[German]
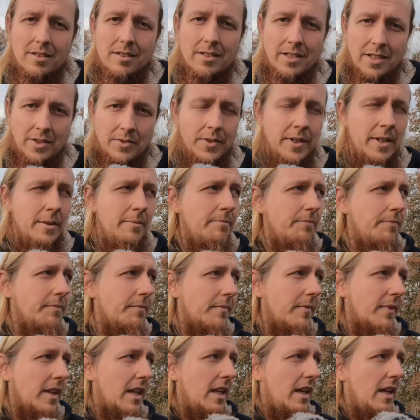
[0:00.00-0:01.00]
Nicht wahr?
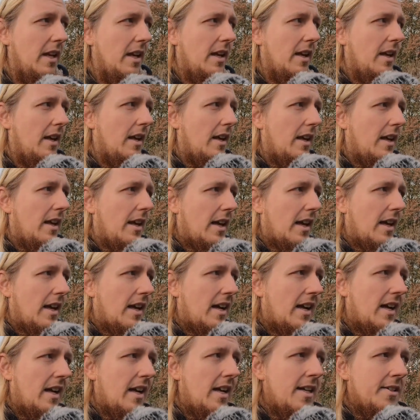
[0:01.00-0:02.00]

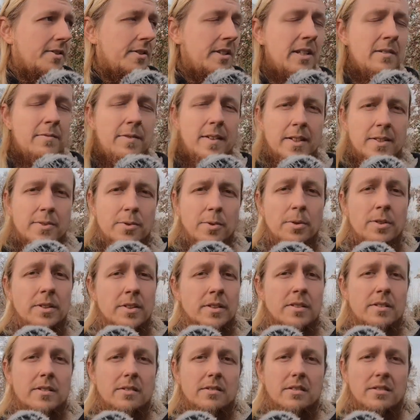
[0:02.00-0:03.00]
Also die Inflation
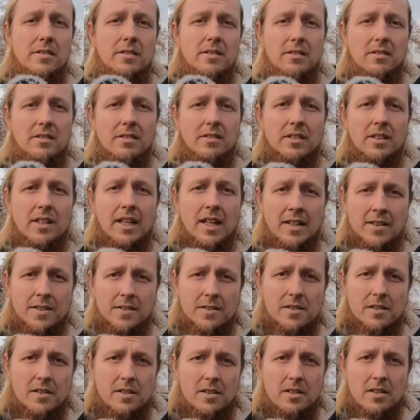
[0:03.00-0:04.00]
ist
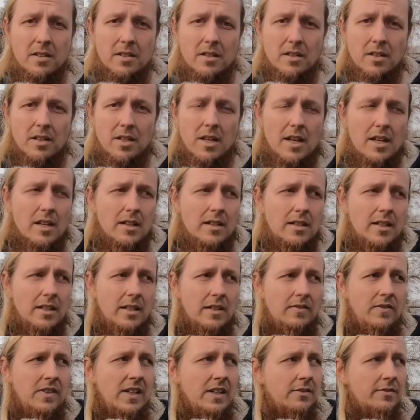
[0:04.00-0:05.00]
krass.
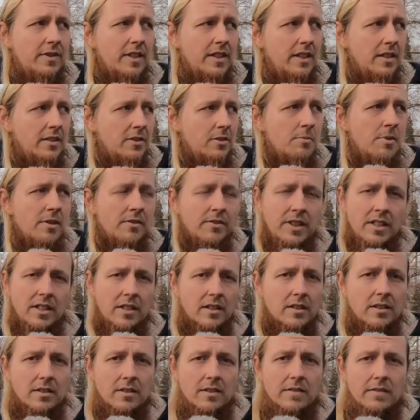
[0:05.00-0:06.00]
Die, wir verlieren immer
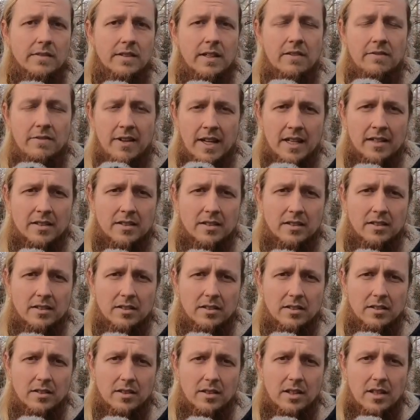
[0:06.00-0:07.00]
wieder den Wert.
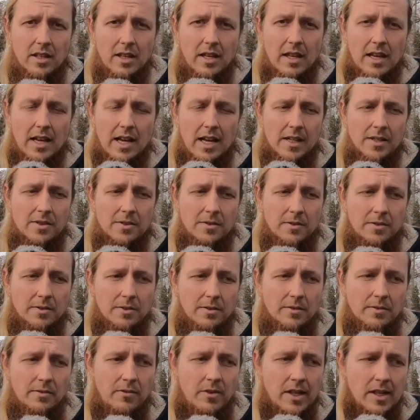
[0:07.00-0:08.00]
Also
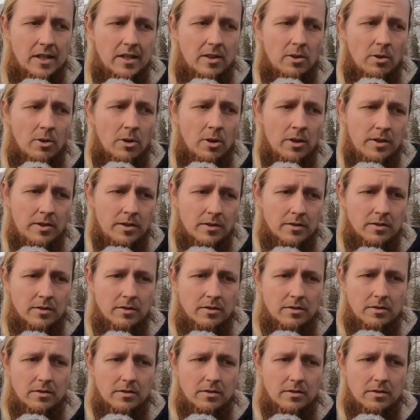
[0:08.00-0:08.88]
wer heute